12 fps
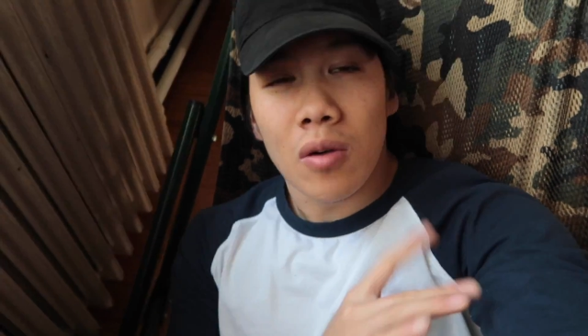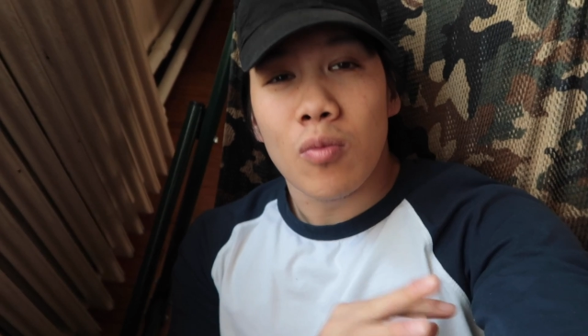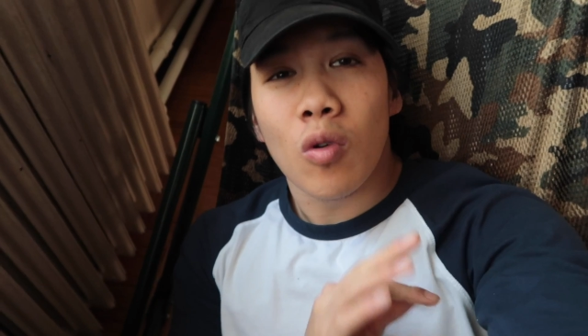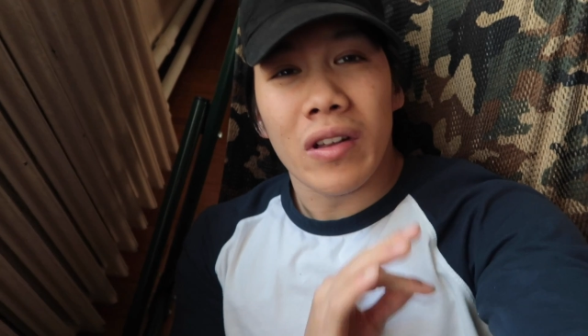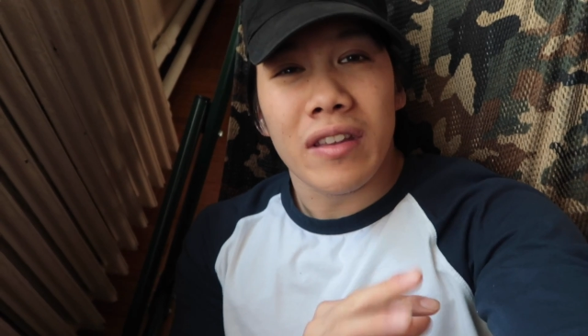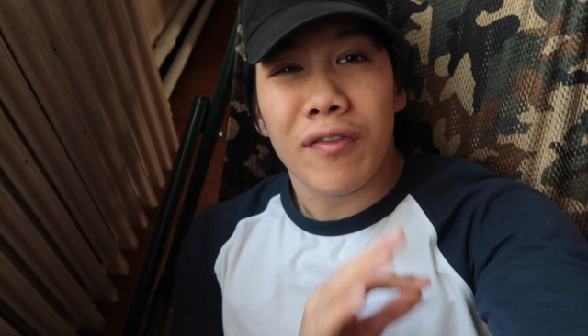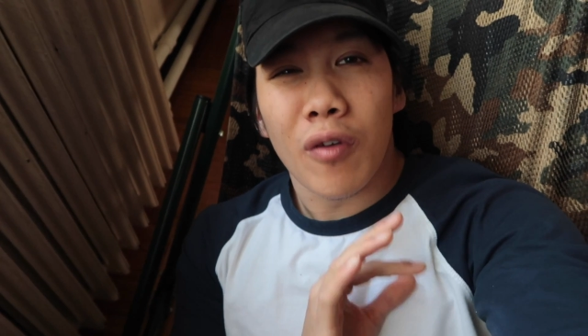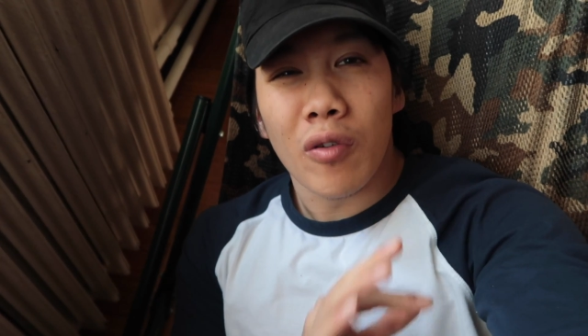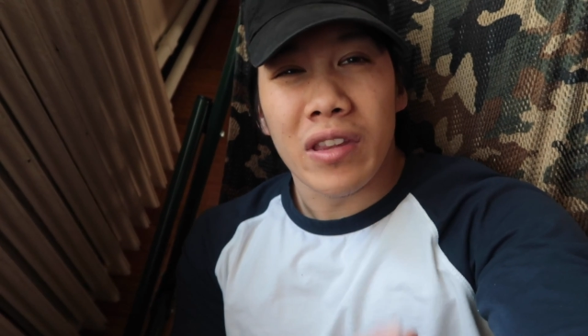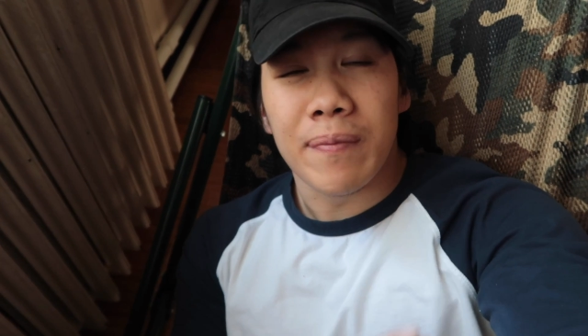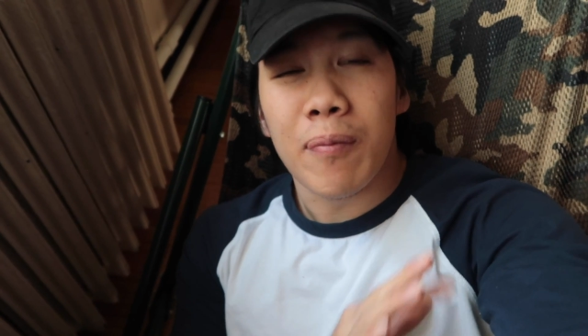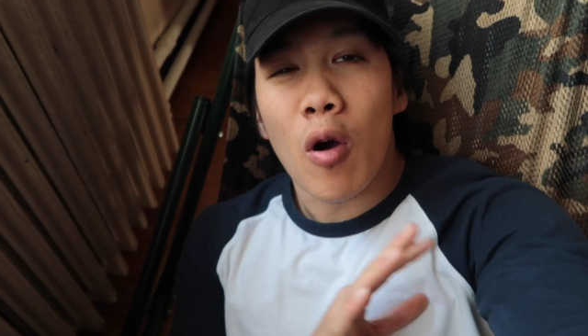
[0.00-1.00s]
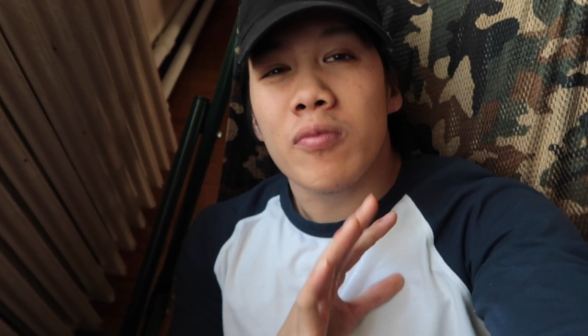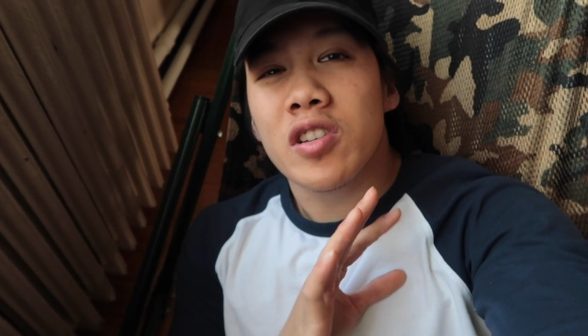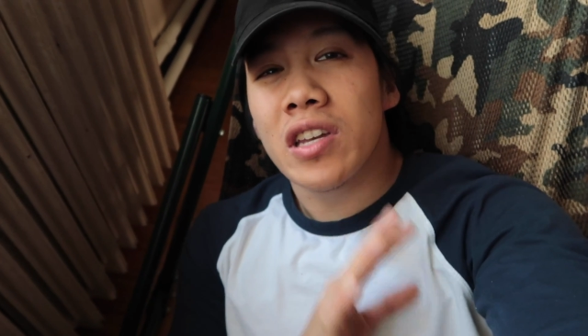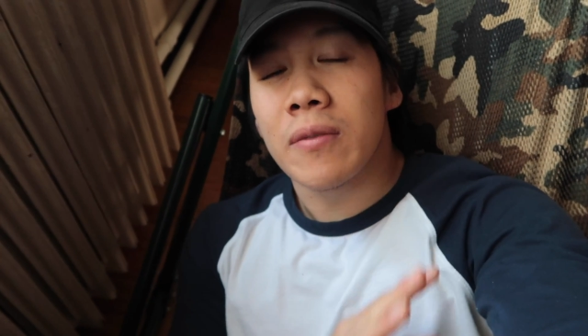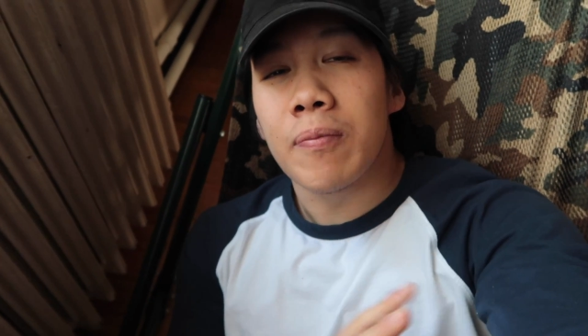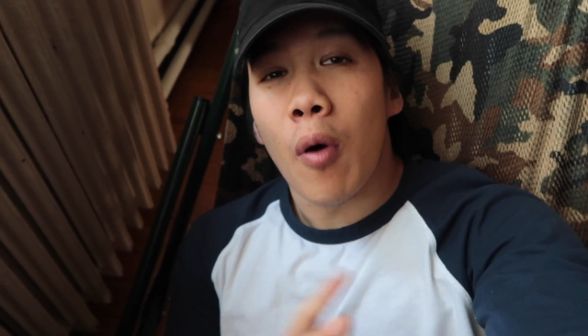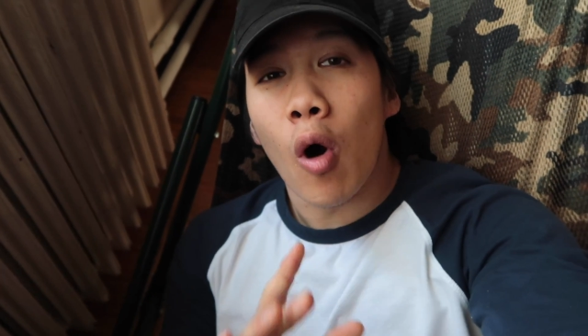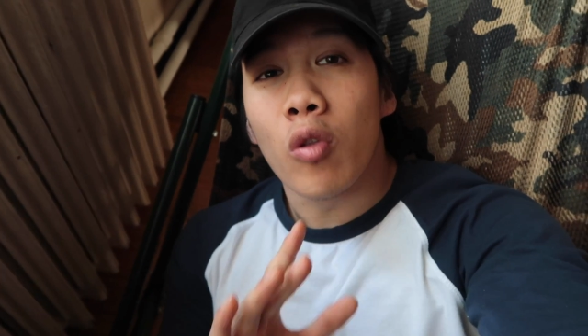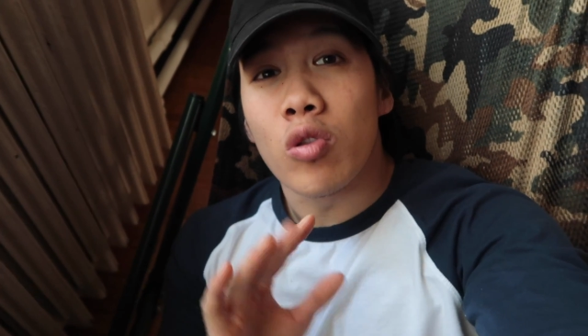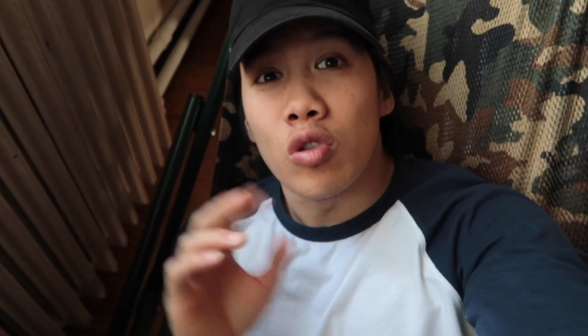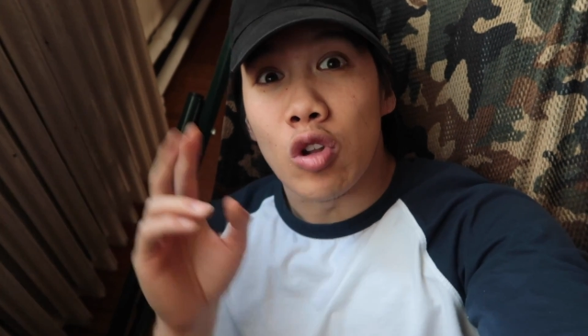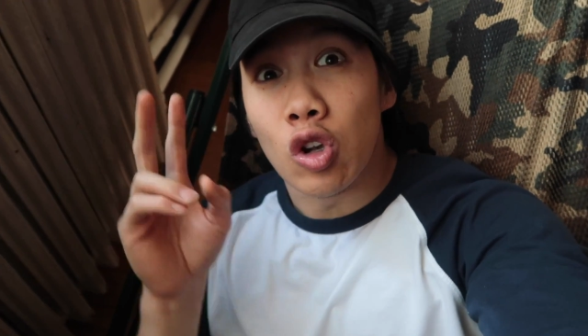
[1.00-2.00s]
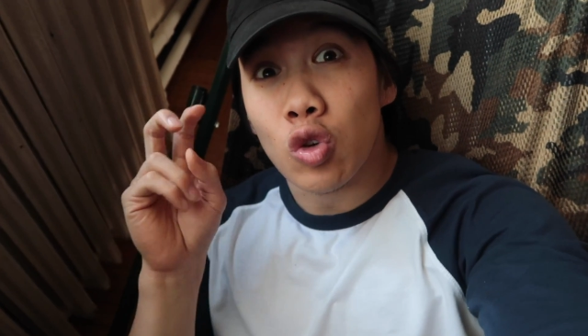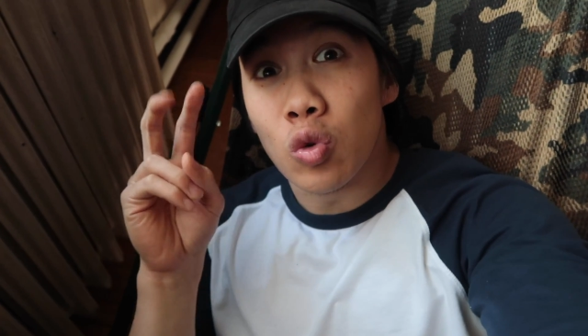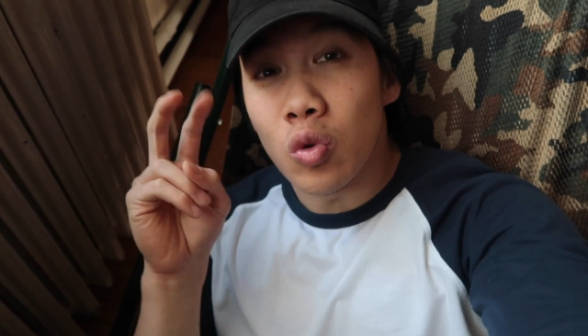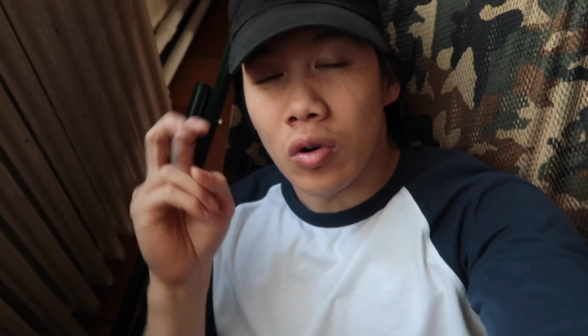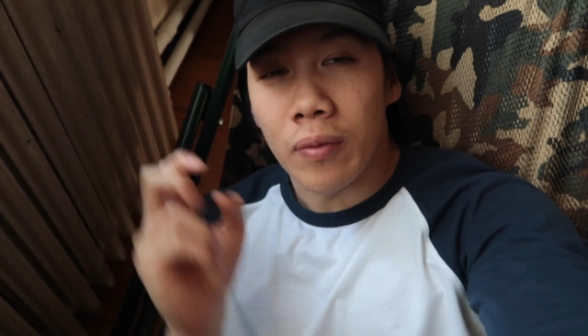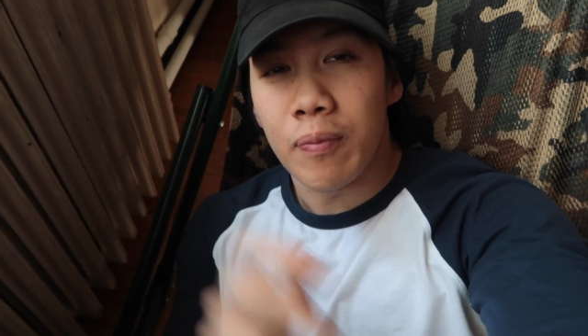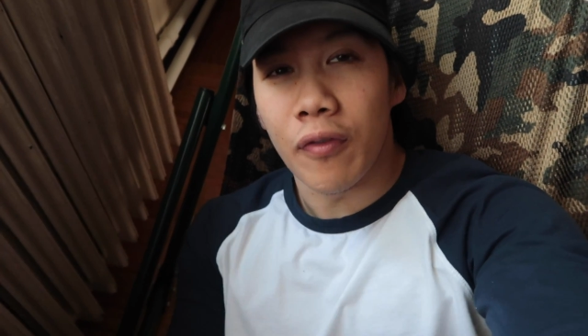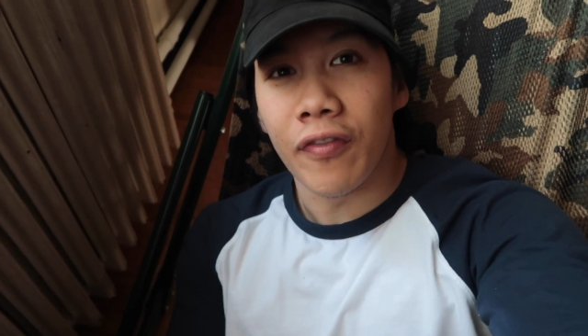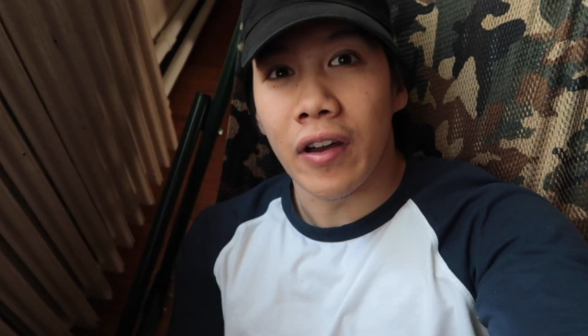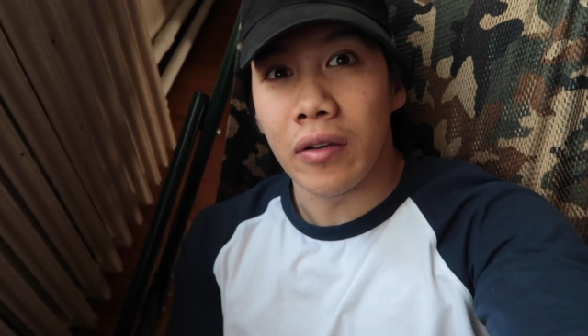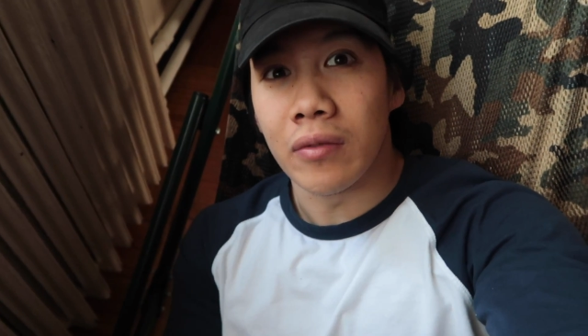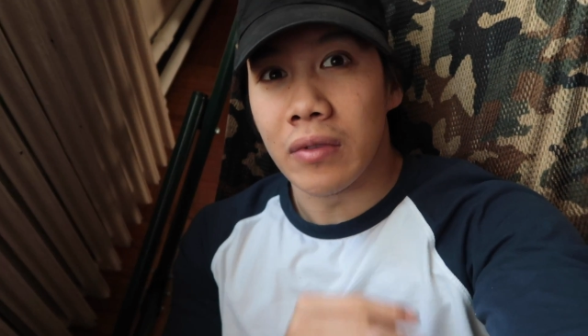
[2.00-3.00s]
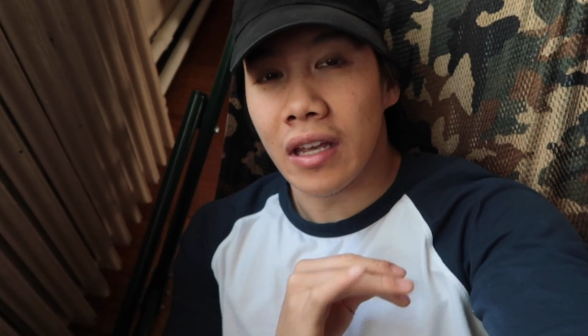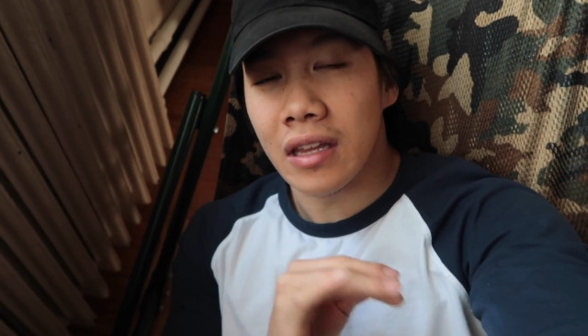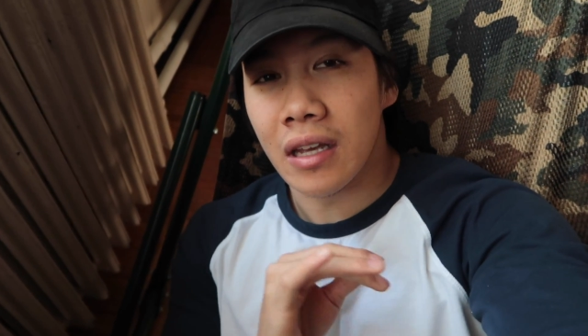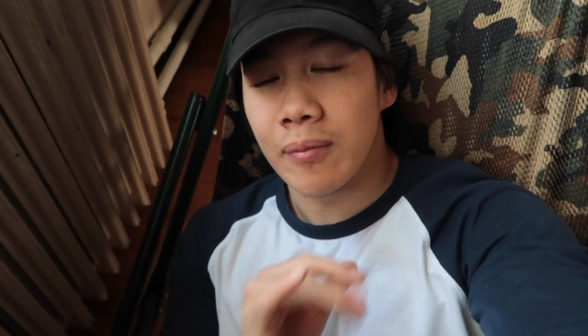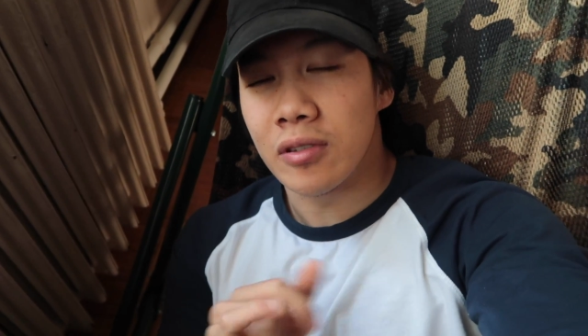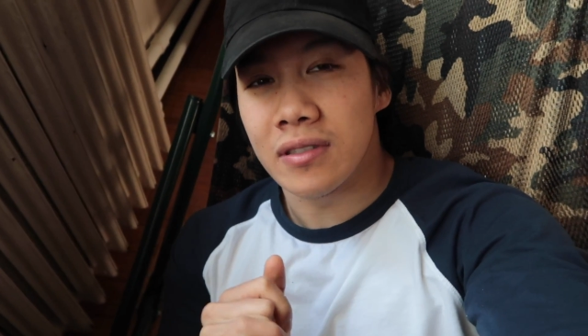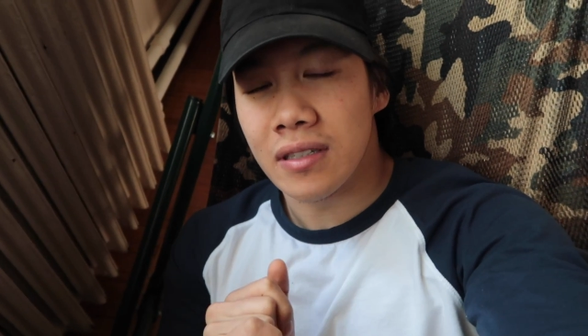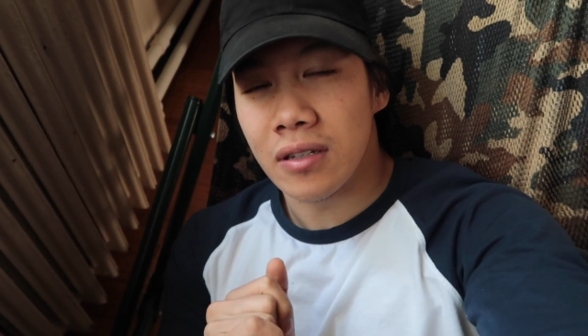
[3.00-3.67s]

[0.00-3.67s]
Comme quoi des fois on n'est pas obligé de prendre lourd pour faire une très très bonne